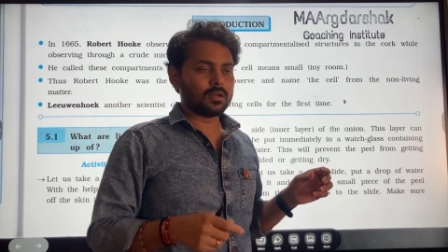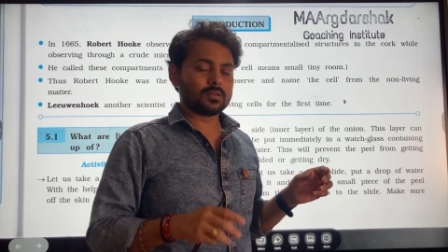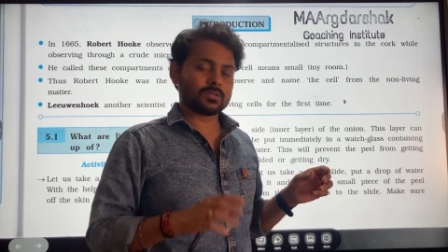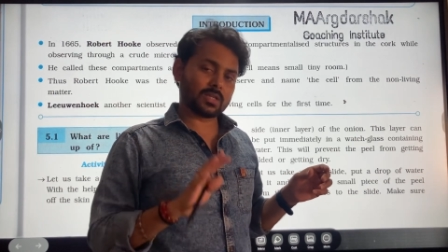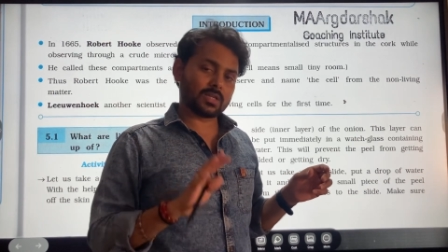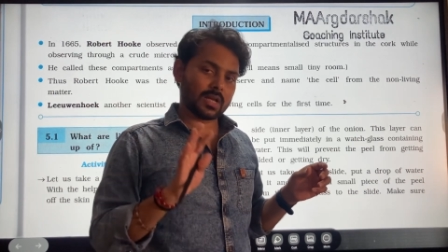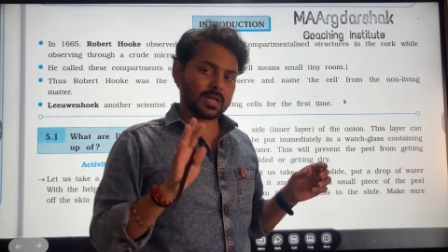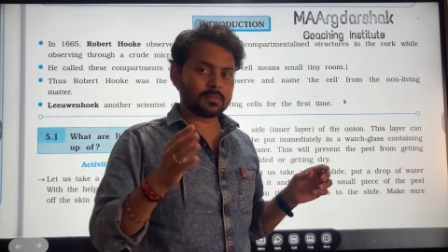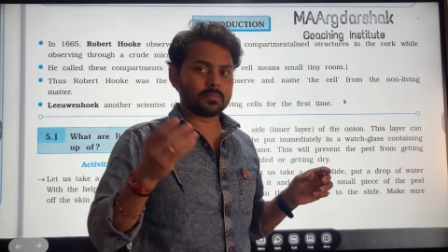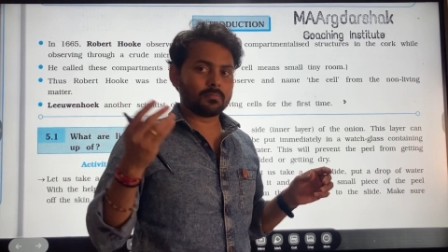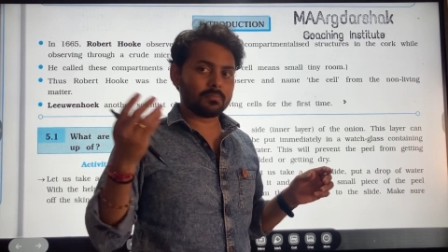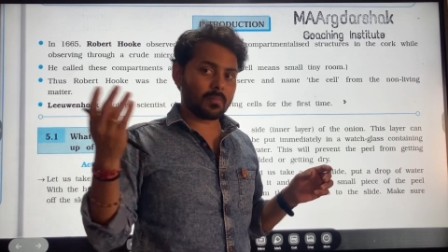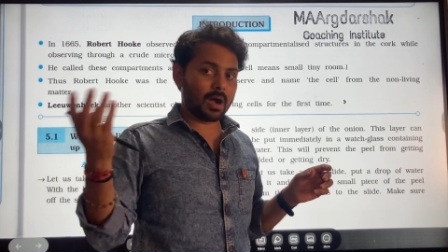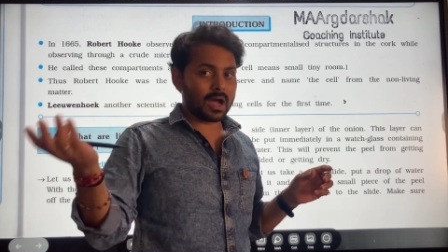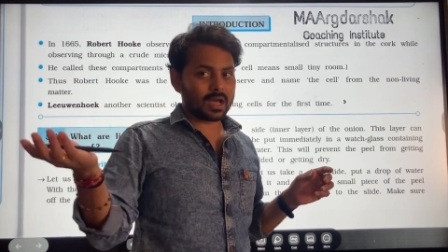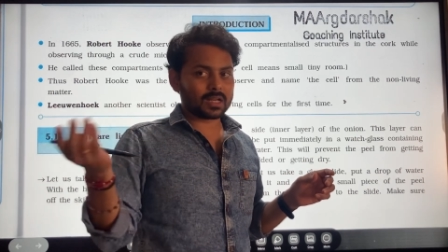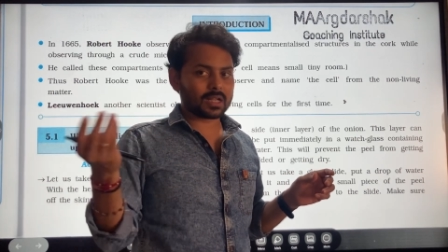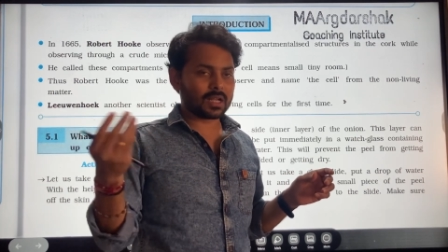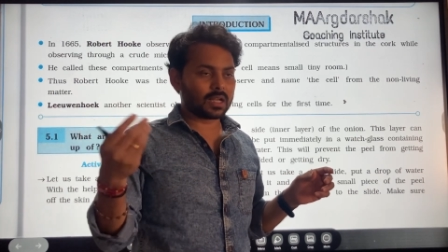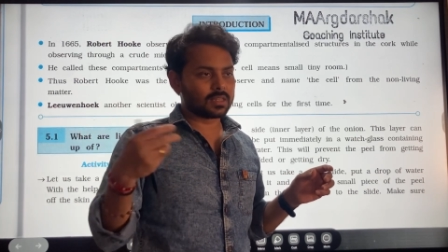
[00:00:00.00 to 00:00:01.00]
शायद
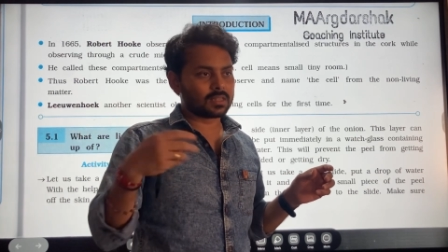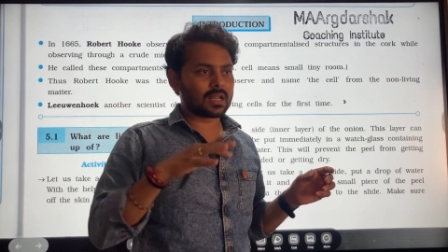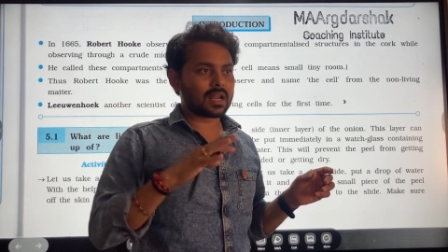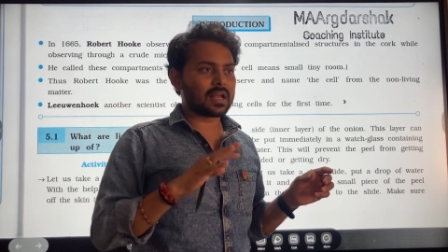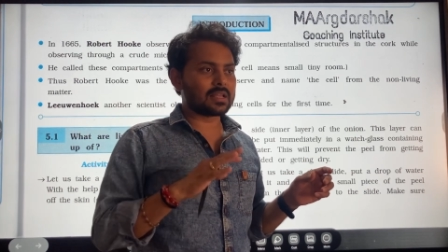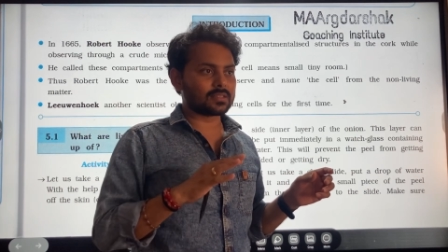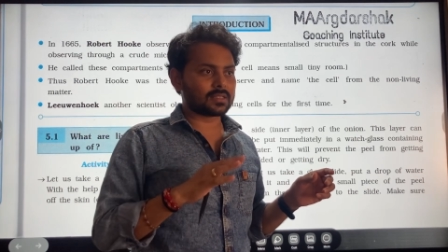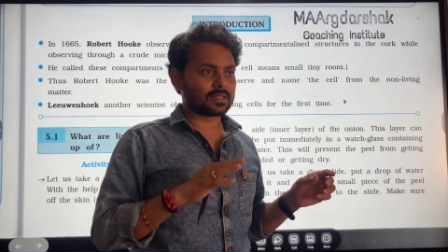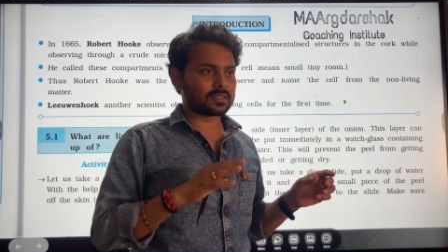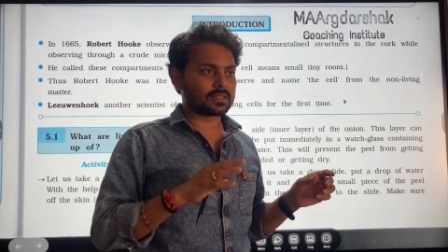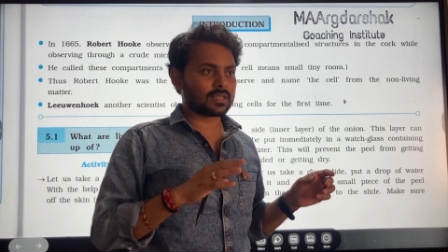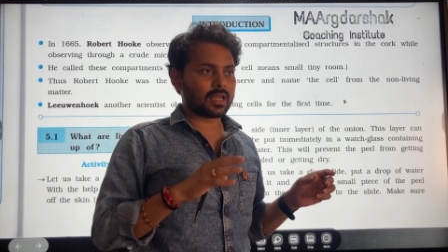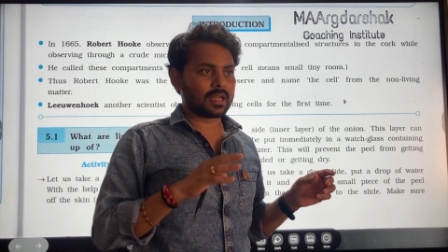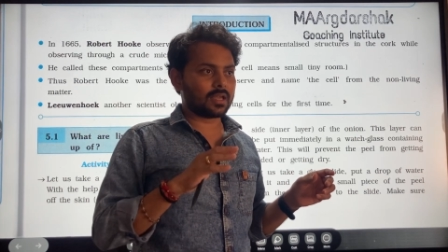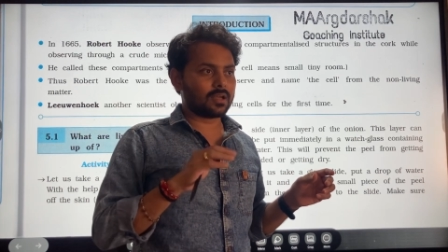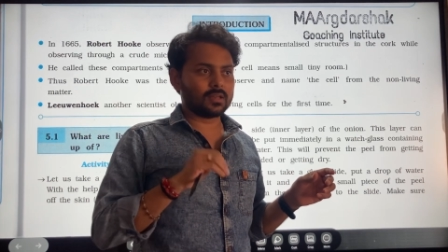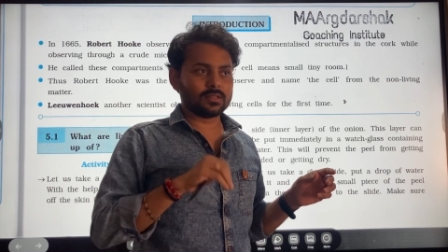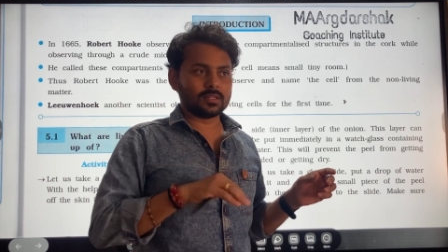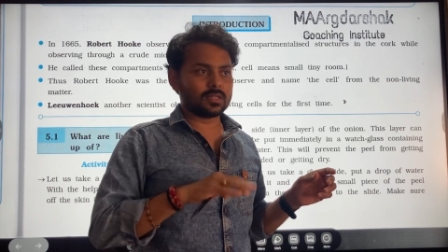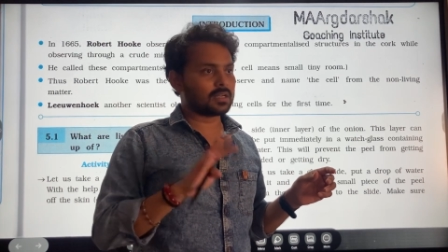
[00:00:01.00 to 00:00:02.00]
बाहर का अंदर आ सकता
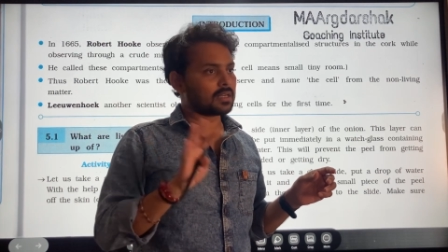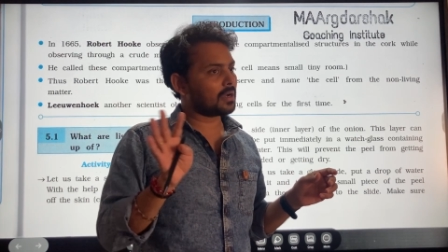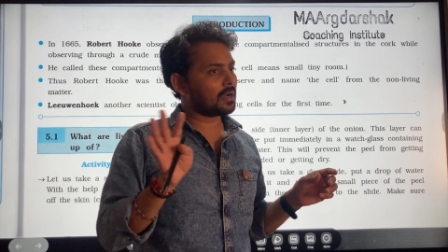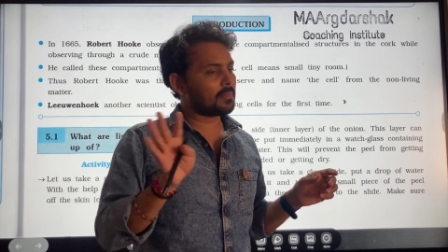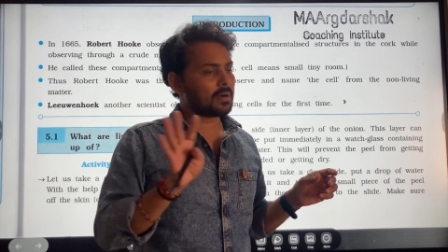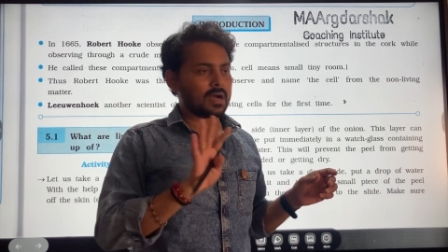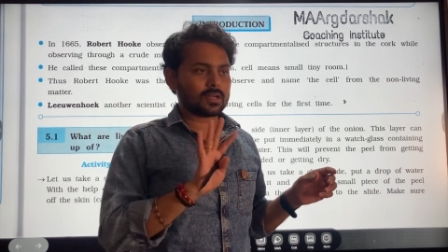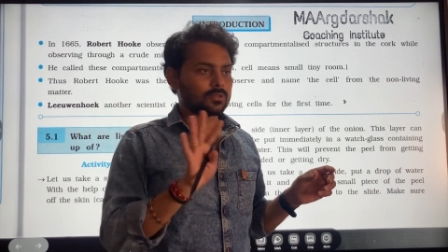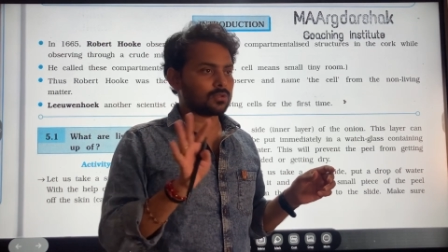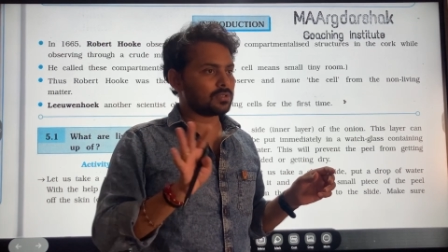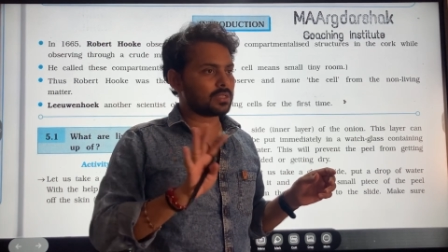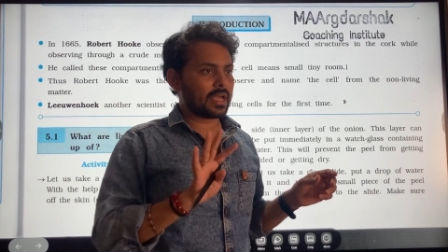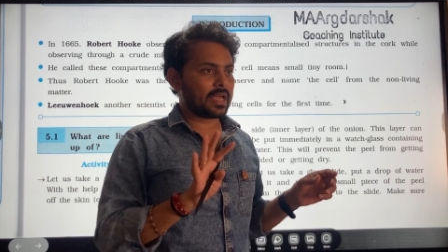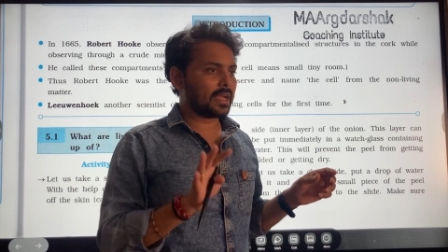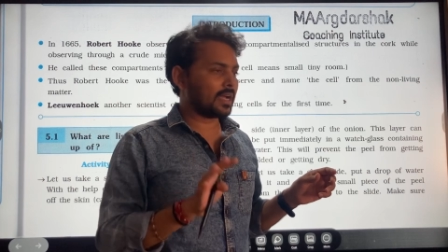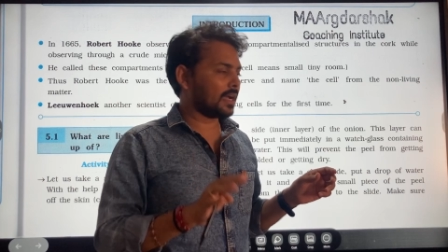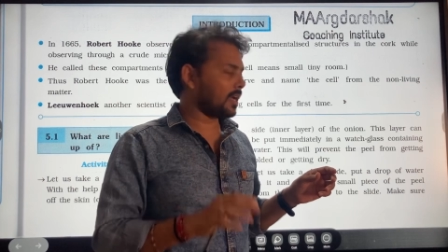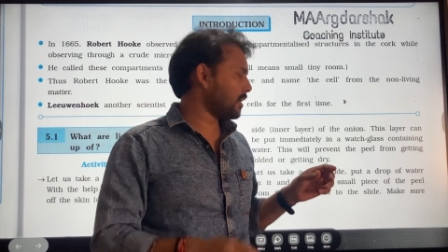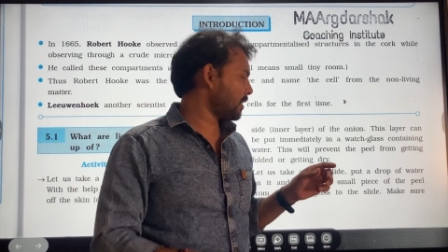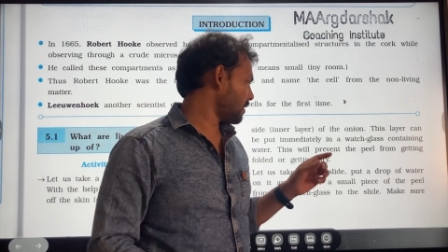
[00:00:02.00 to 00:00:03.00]
है अंदर का बाहर तो
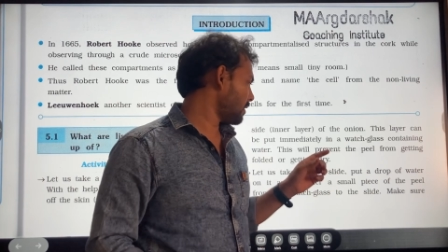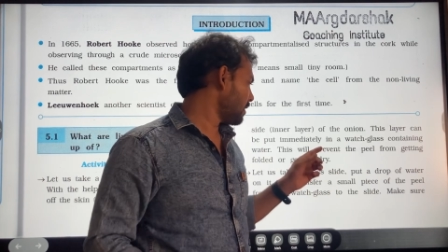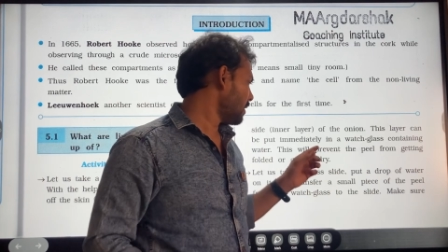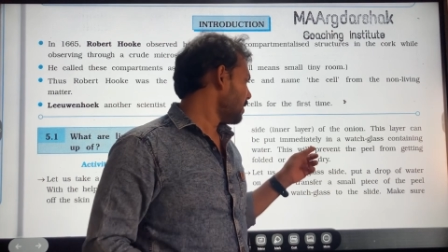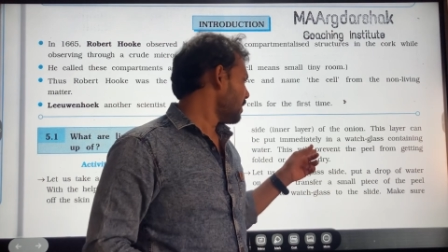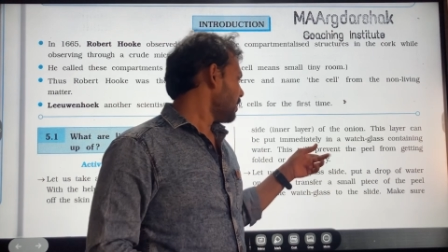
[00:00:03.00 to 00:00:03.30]
जाएगा नहीं